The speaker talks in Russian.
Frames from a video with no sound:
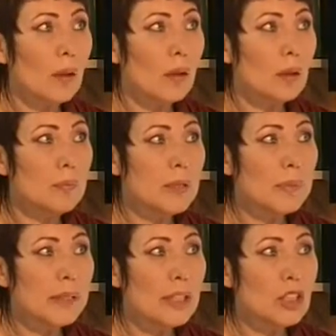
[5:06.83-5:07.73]
э,
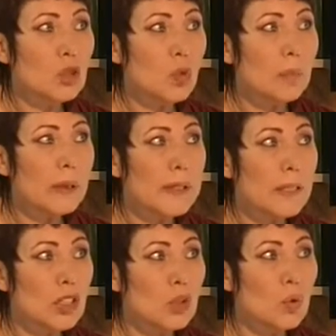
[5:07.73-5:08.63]
Посмотрите, что
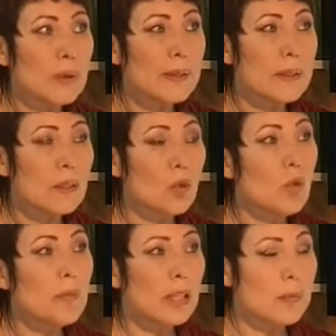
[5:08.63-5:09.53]
произошло с
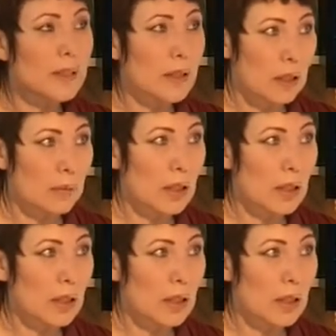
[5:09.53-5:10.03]
оперным театром,